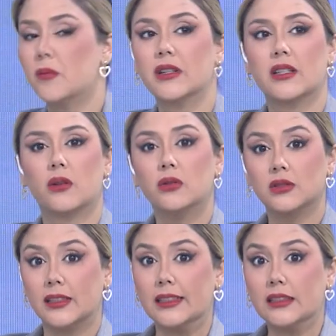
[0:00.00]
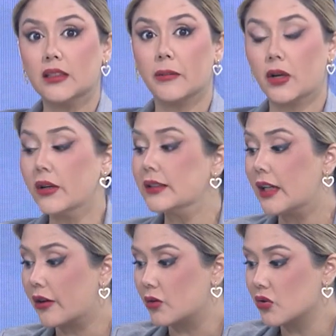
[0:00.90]
conversar con usted y también
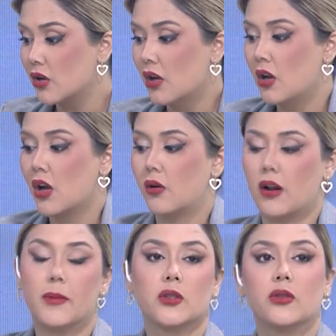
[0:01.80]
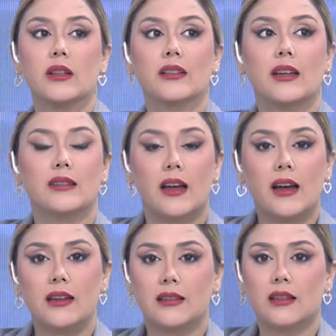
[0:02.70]
conectarnos con las personas que
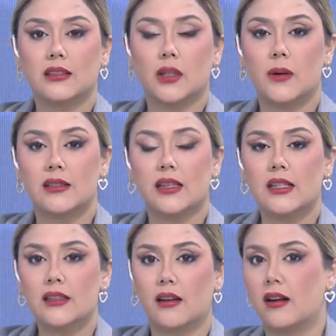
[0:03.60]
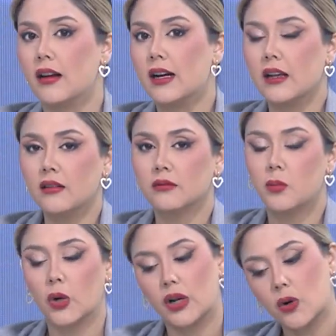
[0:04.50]
ya están a través del Instagram Live
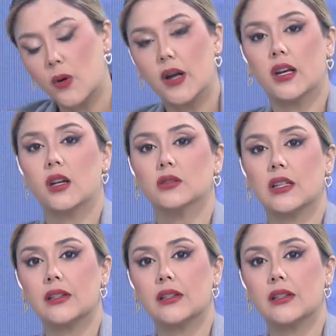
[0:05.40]
por arroba Daniela J.